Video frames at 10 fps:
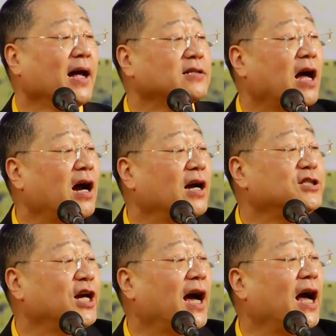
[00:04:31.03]
他而
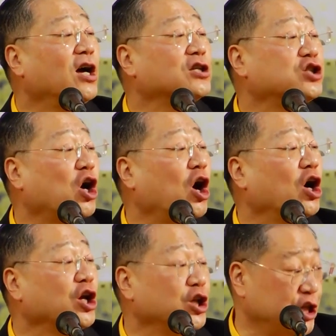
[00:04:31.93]
且还要叫
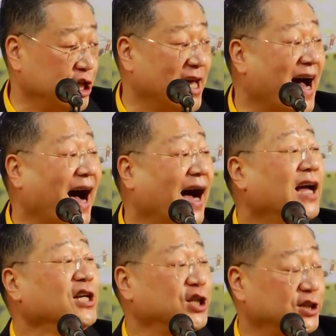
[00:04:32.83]
你呀，
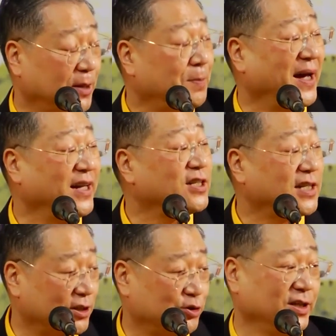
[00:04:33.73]
经常陪着他
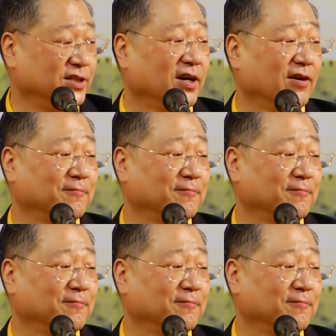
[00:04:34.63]
睡觉。